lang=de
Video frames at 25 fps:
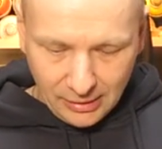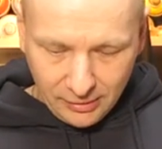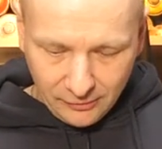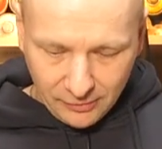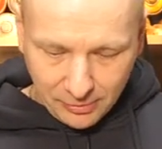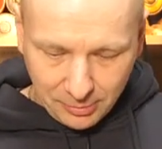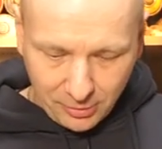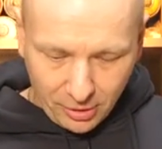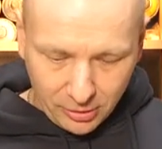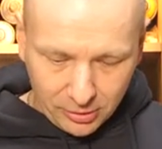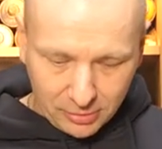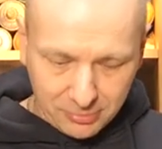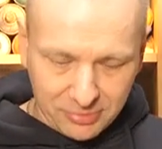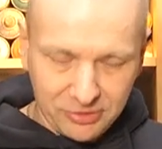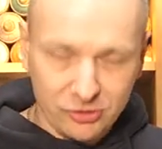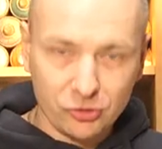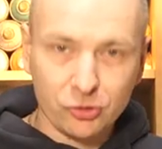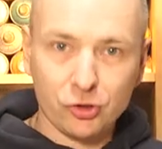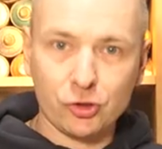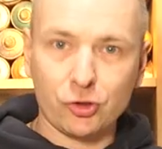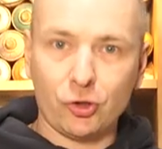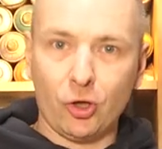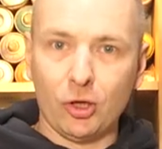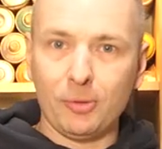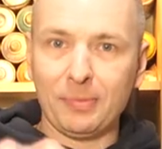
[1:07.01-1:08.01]
Wir brauchen ein bisschen
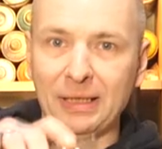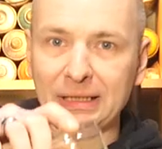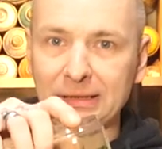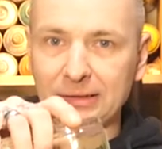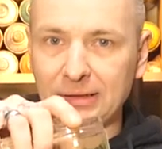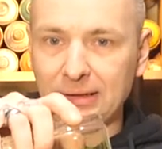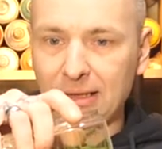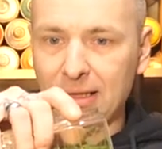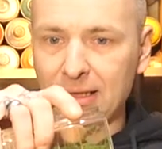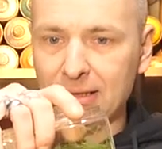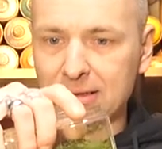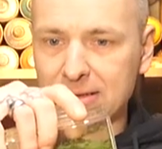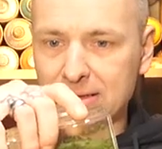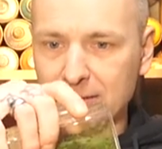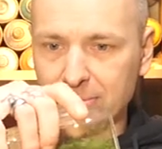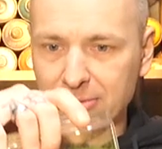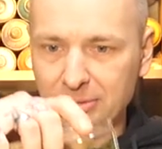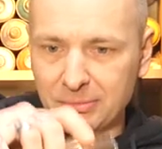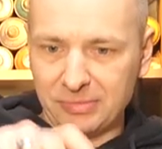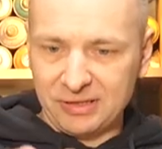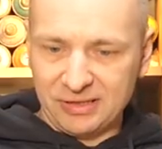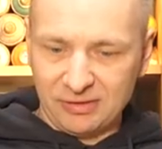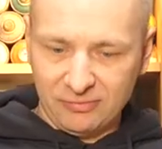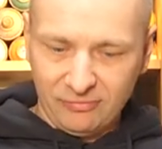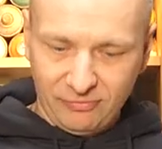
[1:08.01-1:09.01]
Streumaterial. Ich habe
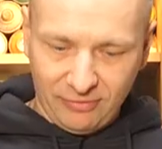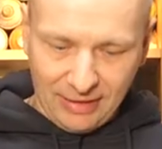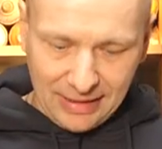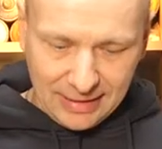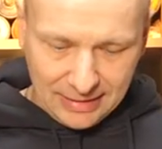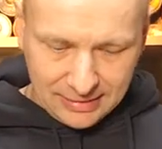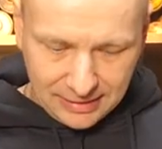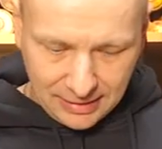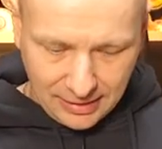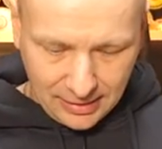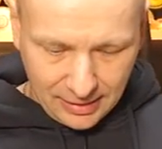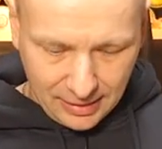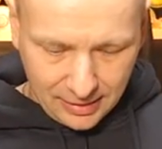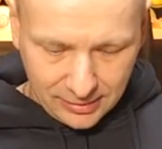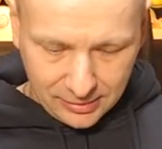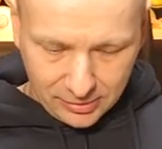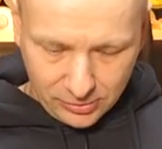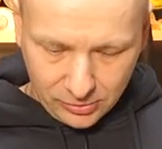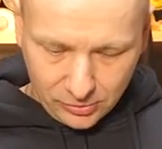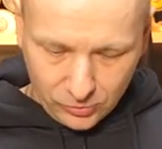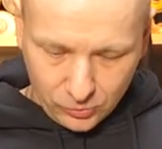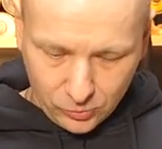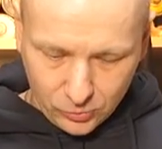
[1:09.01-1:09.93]
hier ein bisschen Walderde